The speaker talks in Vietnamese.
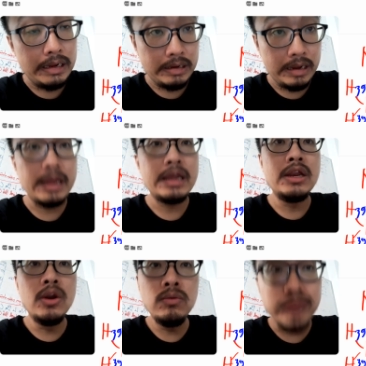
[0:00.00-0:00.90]
thì
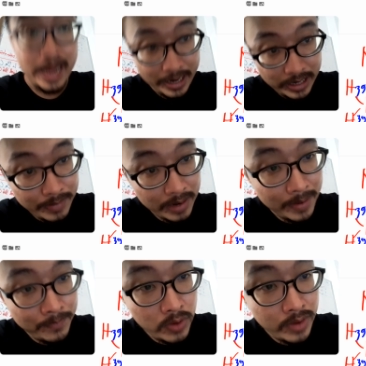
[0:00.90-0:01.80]
lúc này các bạn
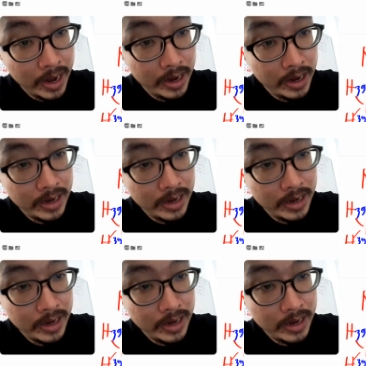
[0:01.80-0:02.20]
bấm chỗ này á,